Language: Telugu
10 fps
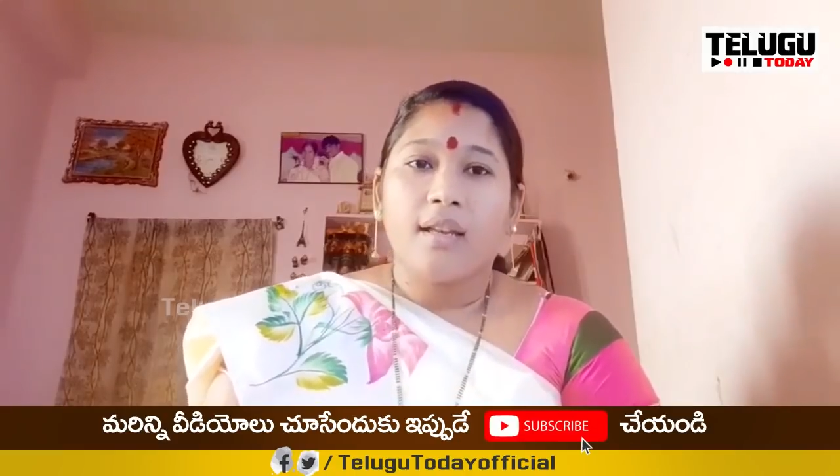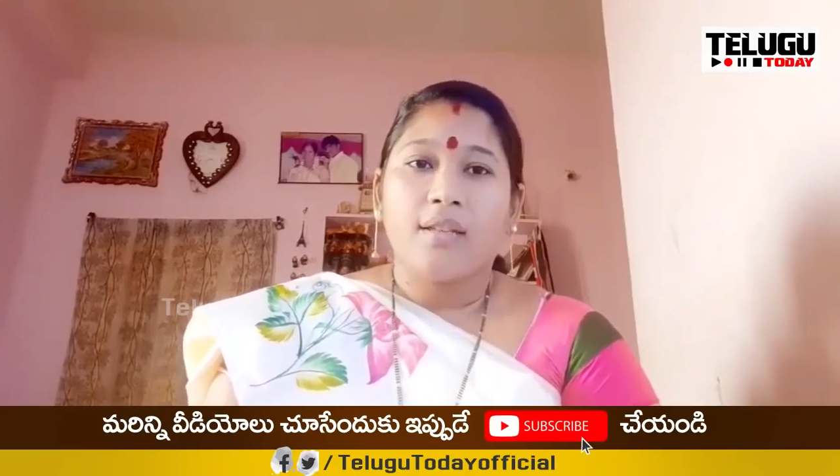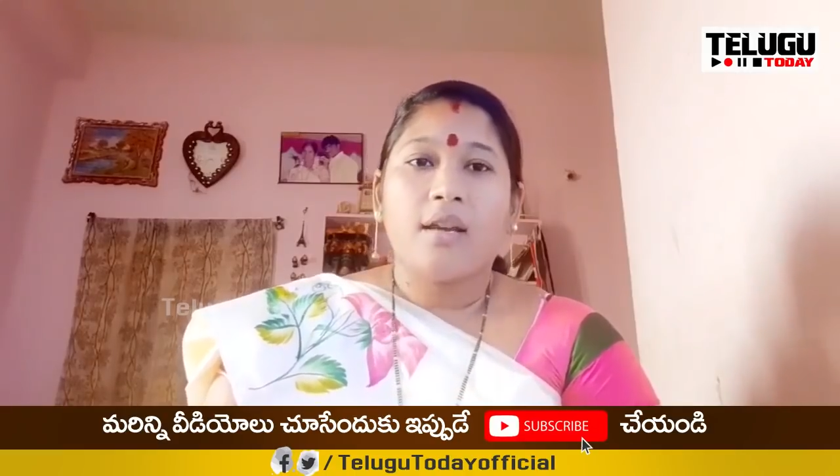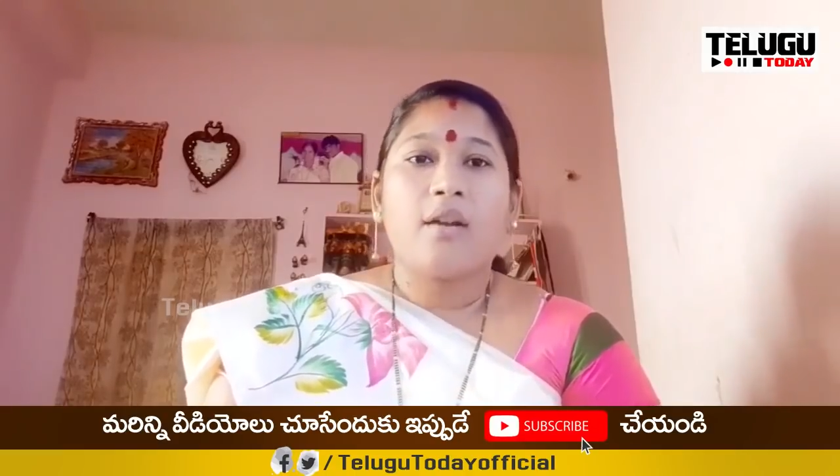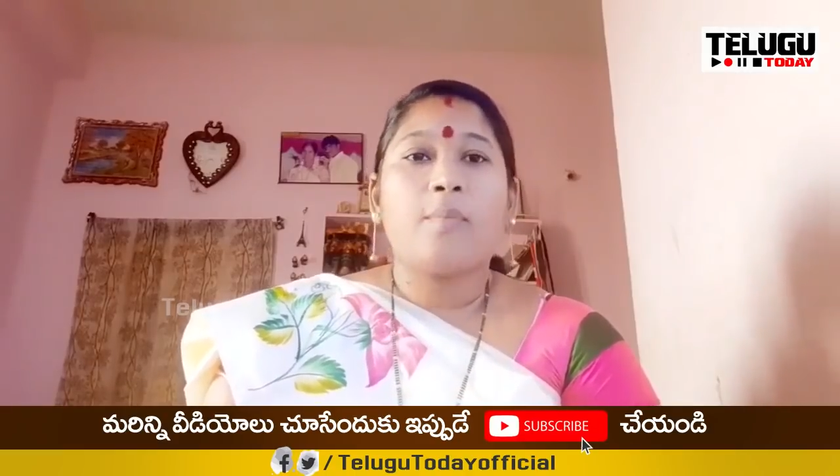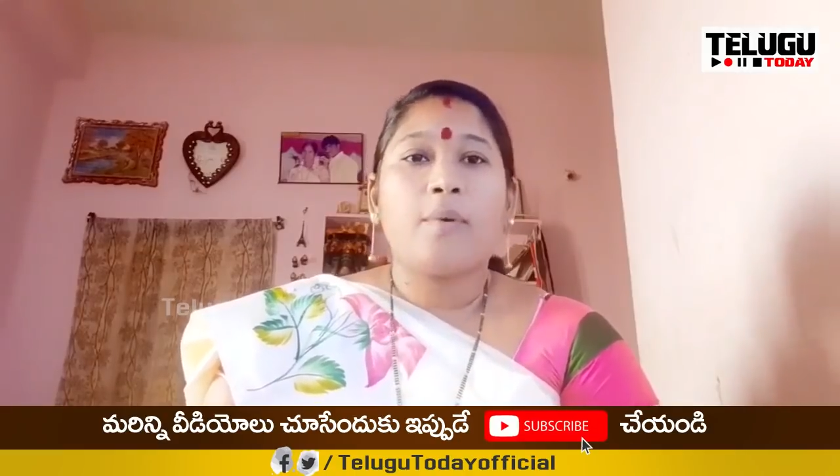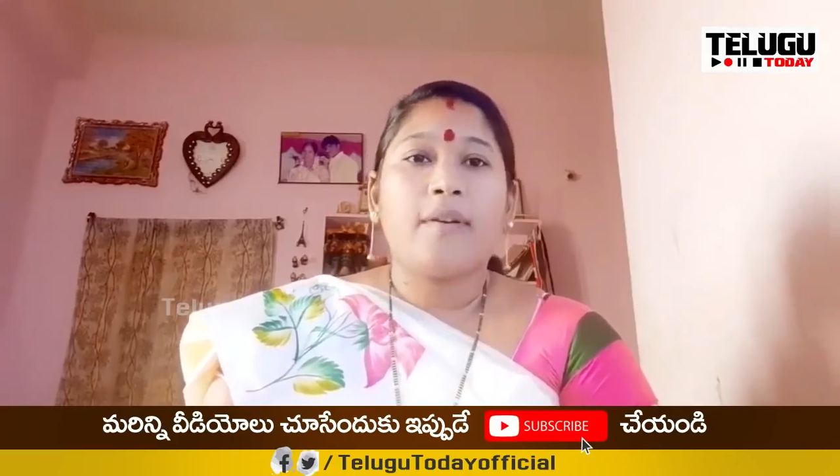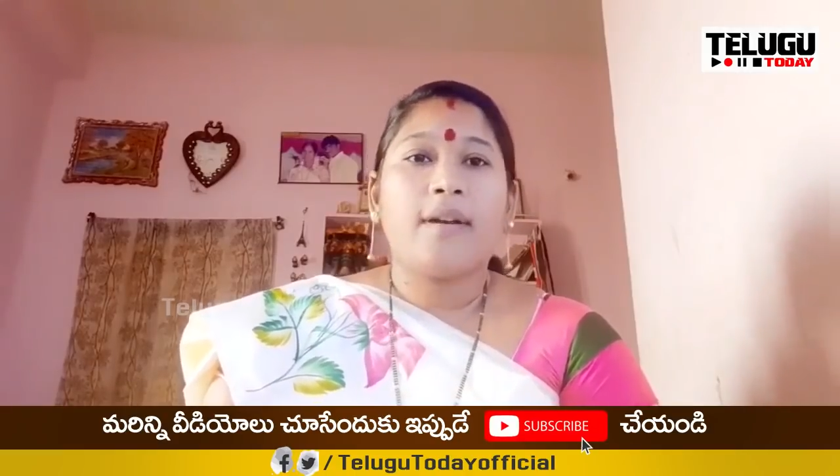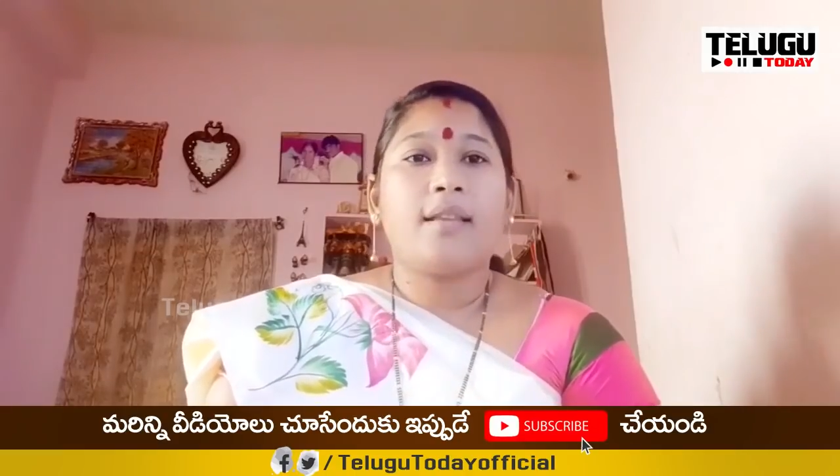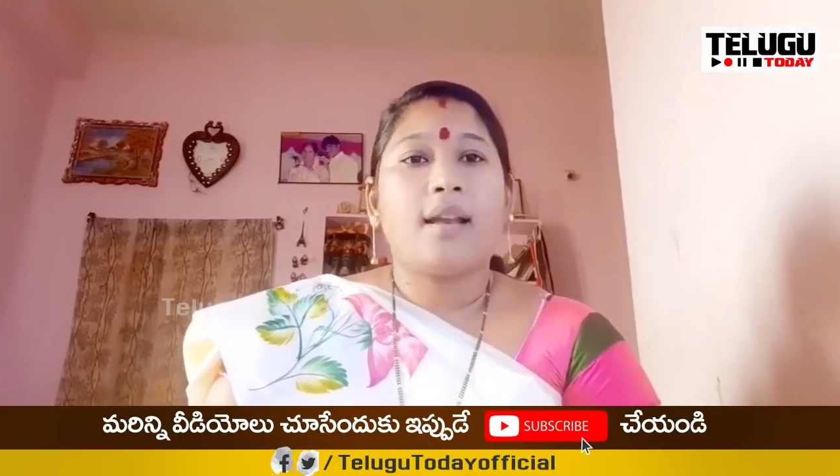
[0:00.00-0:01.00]
చెలో
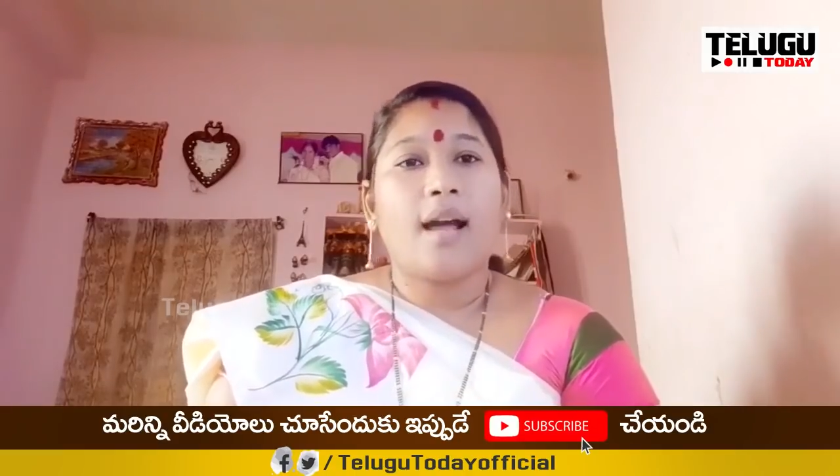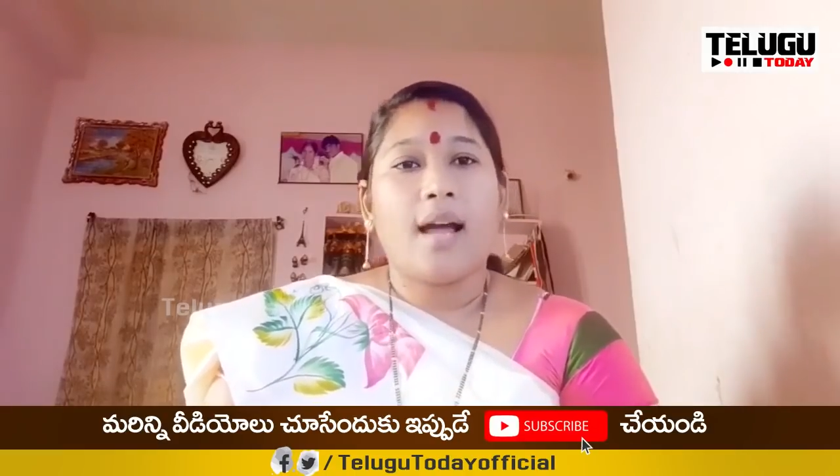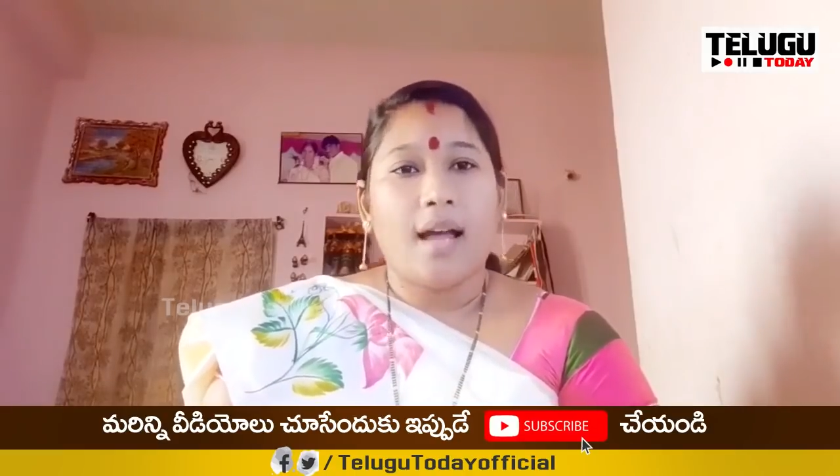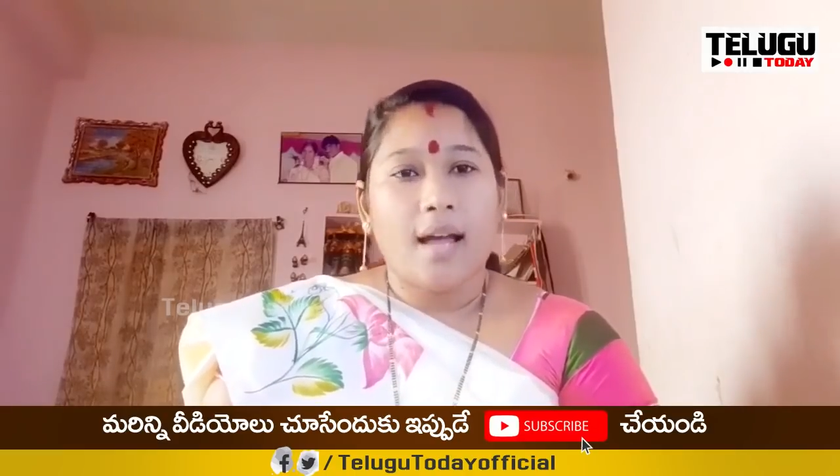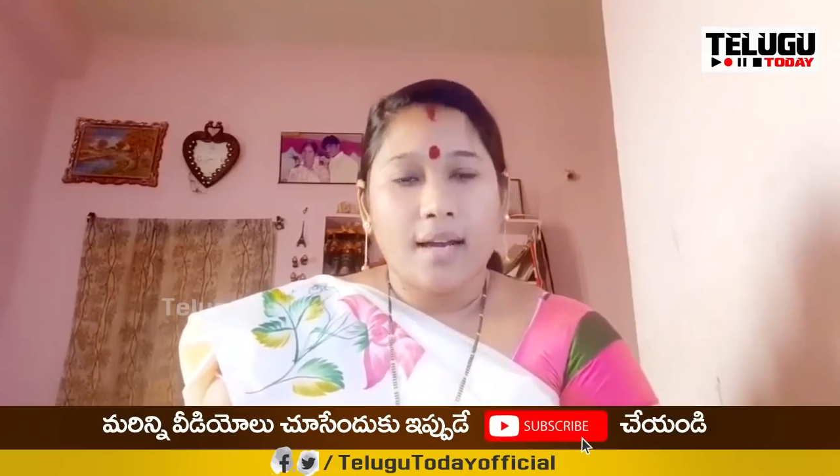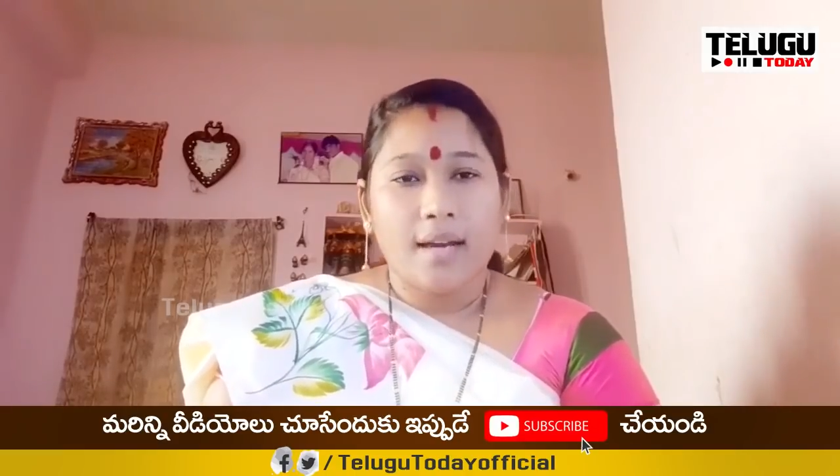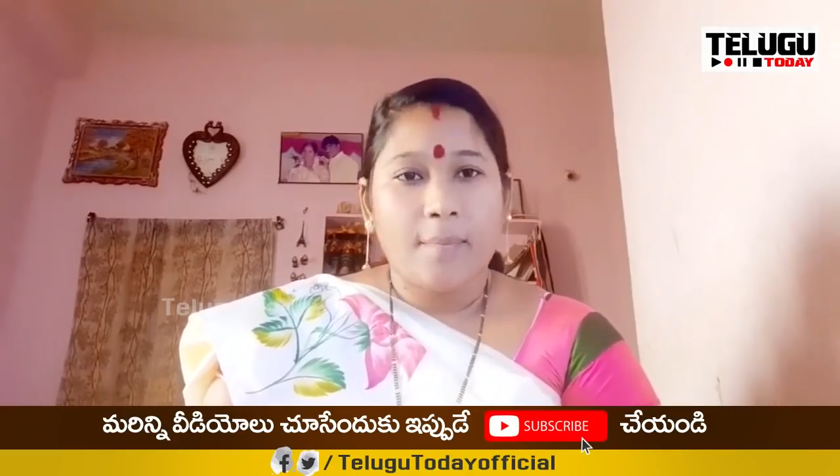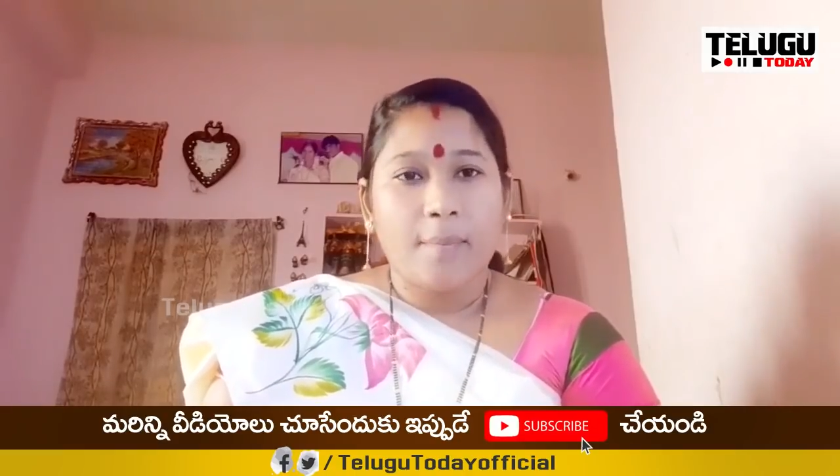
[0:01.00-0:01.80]
పులివెందల అని